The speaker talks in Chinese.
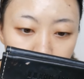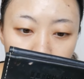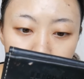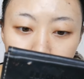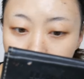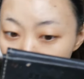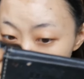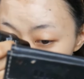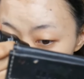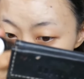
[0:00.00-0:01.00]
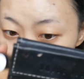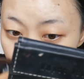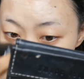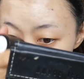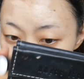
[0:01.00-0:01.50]
啊，就是很滋润的
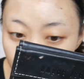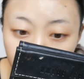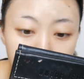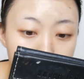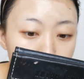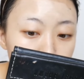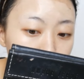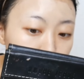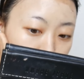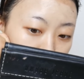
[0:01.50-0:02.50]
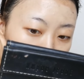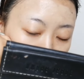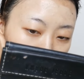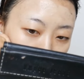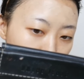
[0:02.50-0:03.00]
感觉，
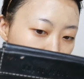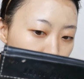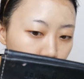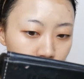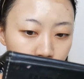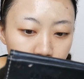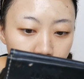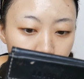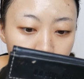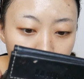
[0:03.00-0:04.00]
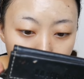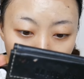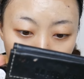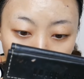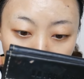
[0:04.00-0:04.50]
然后脸有一点点
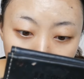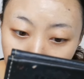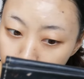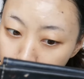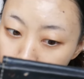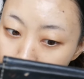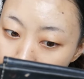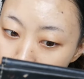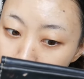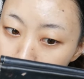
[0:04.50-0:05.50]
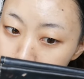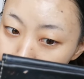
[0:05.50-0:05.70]
黏黏的。